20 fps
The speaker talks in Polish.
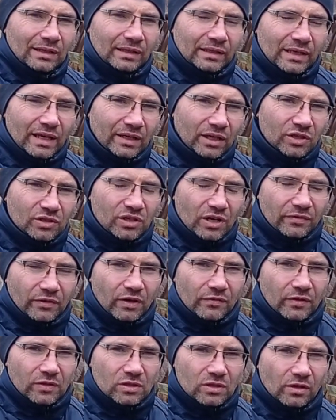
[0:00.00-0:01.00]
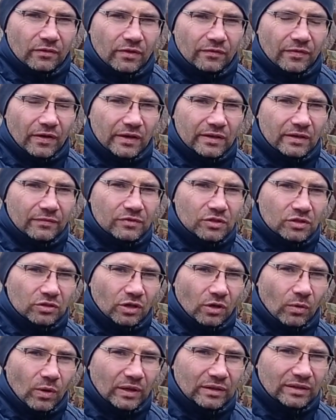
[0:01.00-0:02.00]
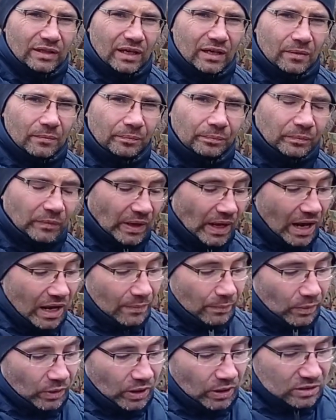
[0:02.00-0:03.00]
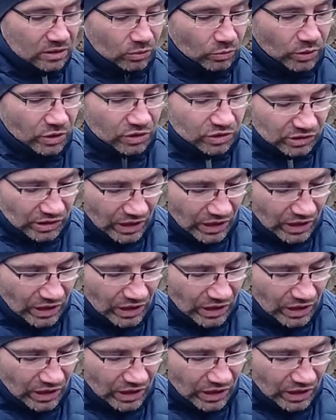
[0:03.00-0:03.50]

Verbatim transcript: Jakieś drzewka owocowe, fajnie, wszystko ładnie. Ale pokazuje się